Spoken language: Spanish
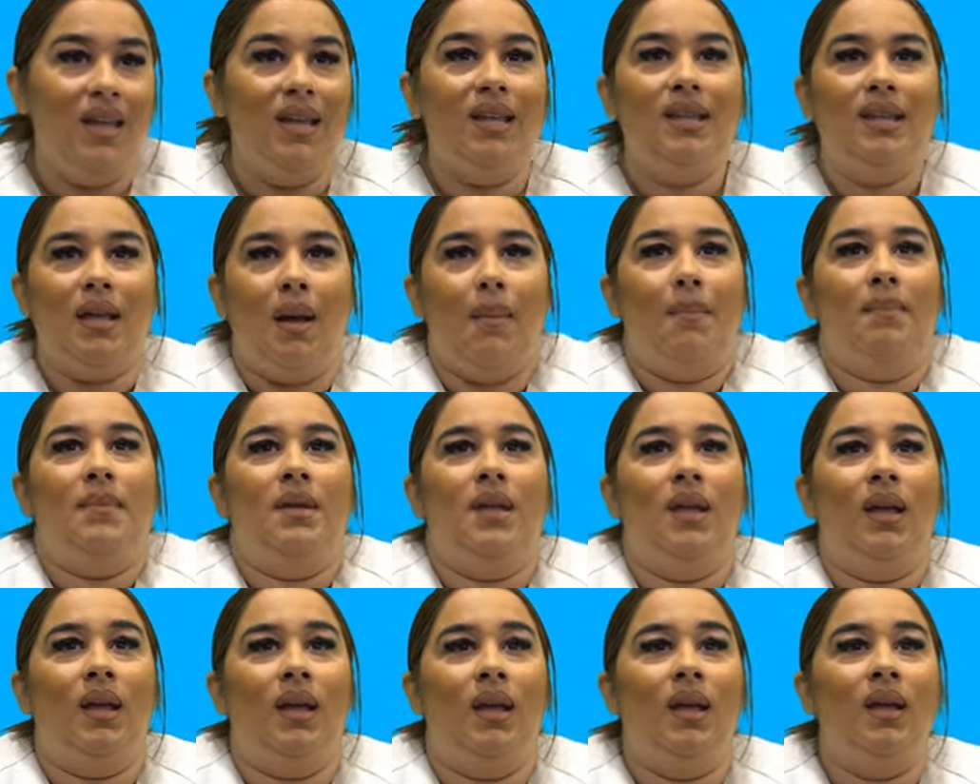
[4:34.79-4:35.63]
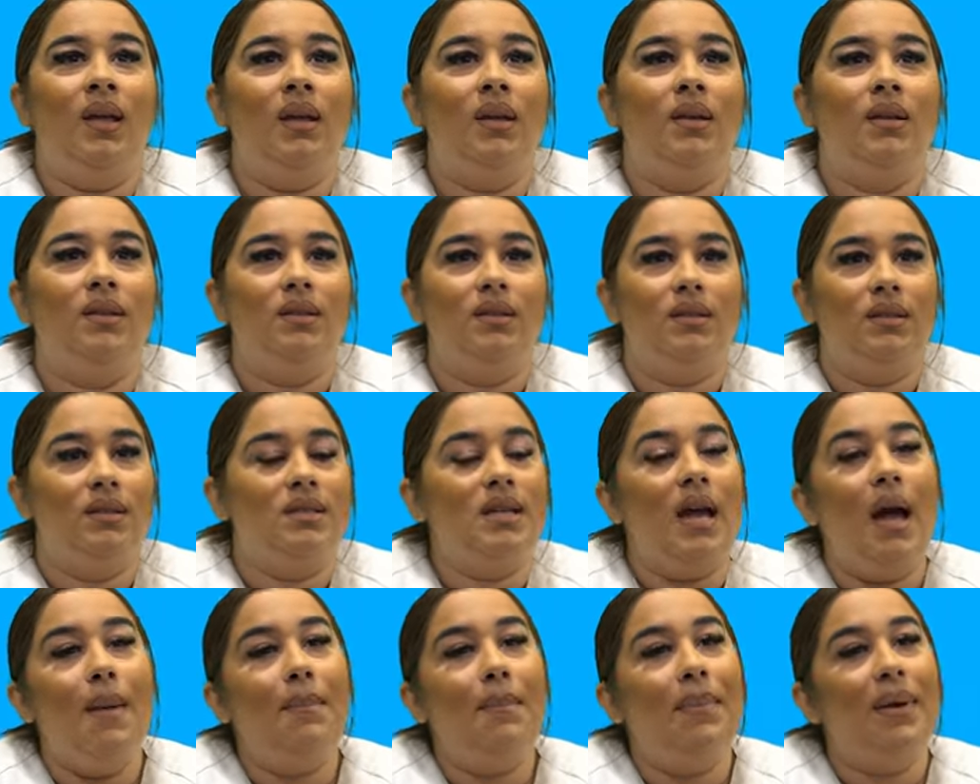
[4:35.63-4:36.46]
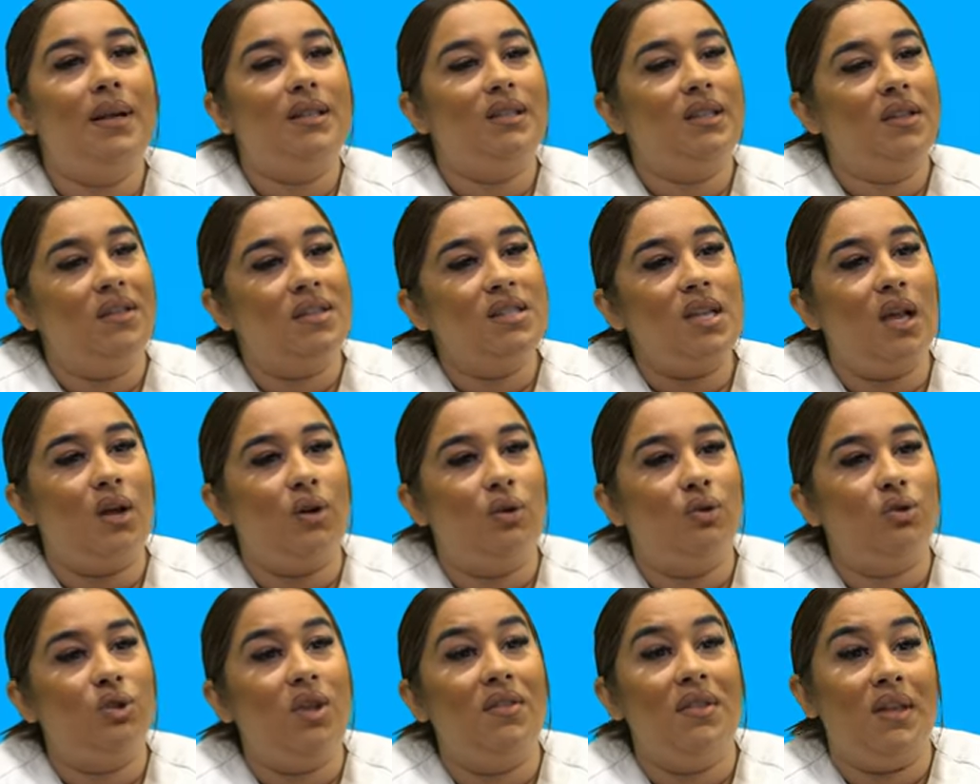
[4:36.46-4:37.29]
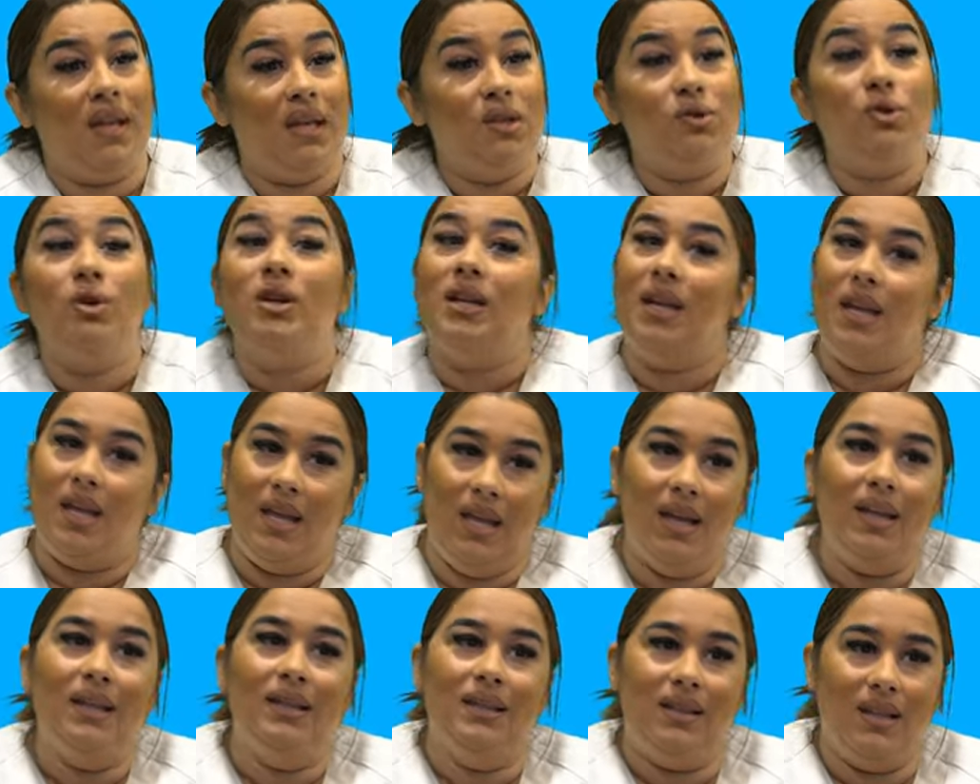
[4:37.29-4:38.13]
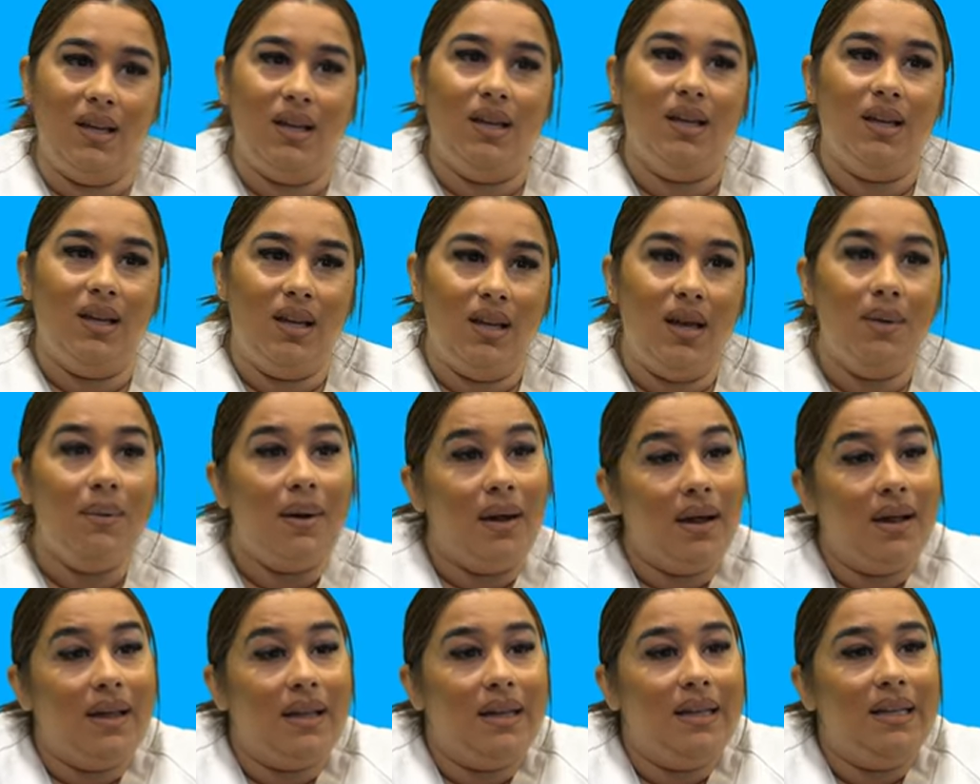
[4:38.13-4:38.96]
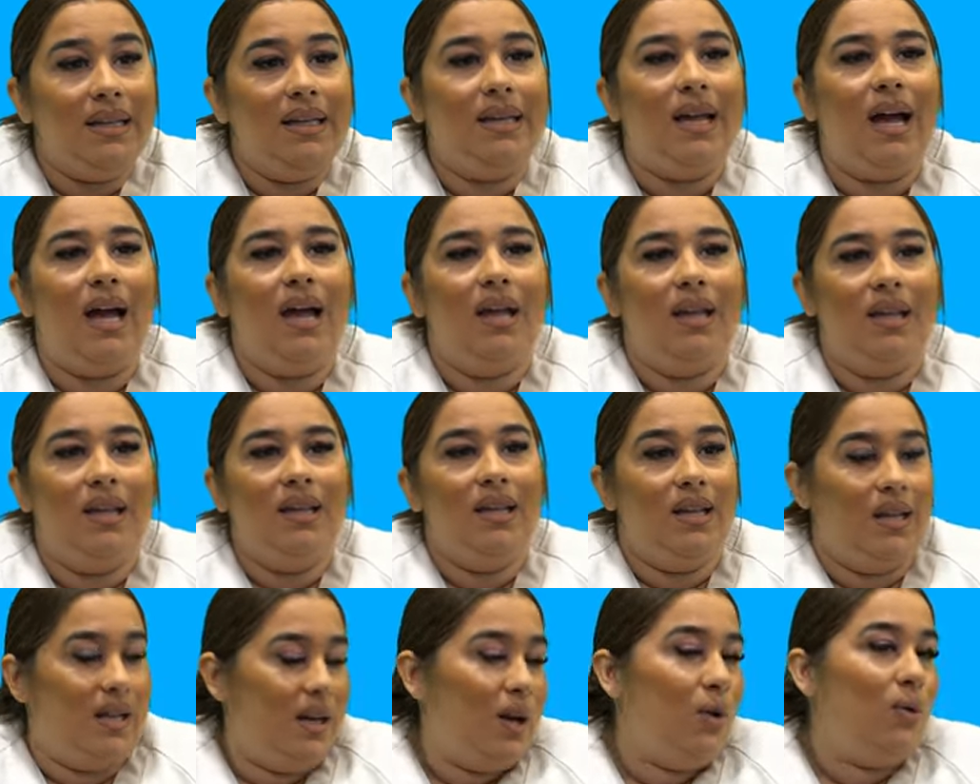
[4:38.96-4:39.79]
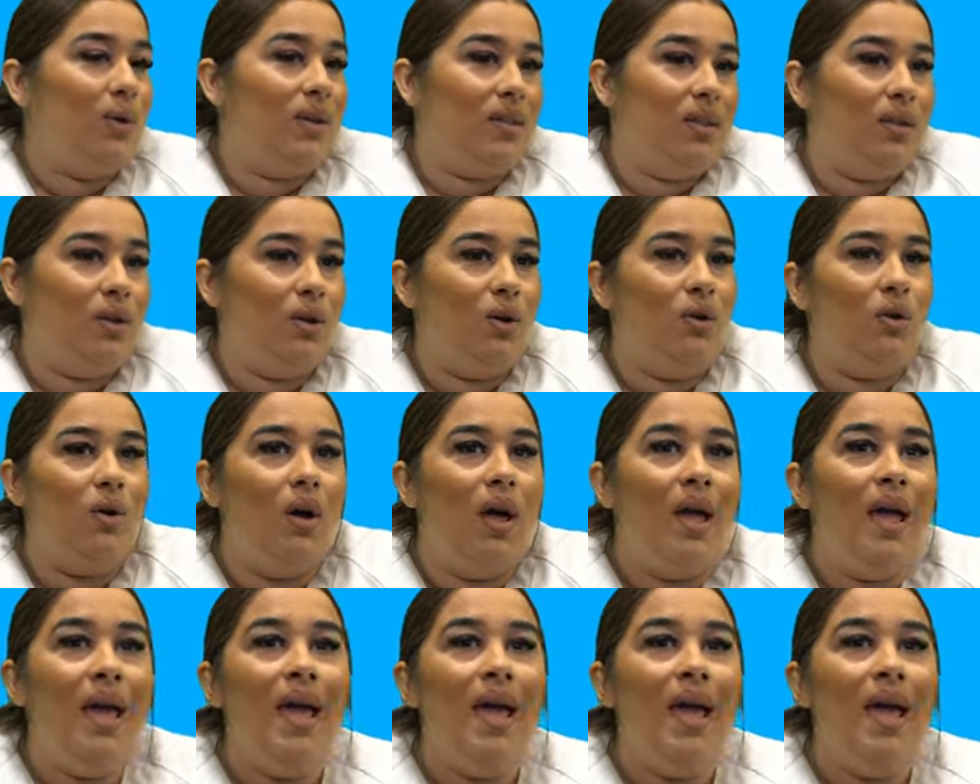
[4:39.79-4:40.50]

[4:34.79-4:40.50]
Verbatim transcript: Y también ya aparte de esas cosas de que soy creyente, evangélica y creo en Dios,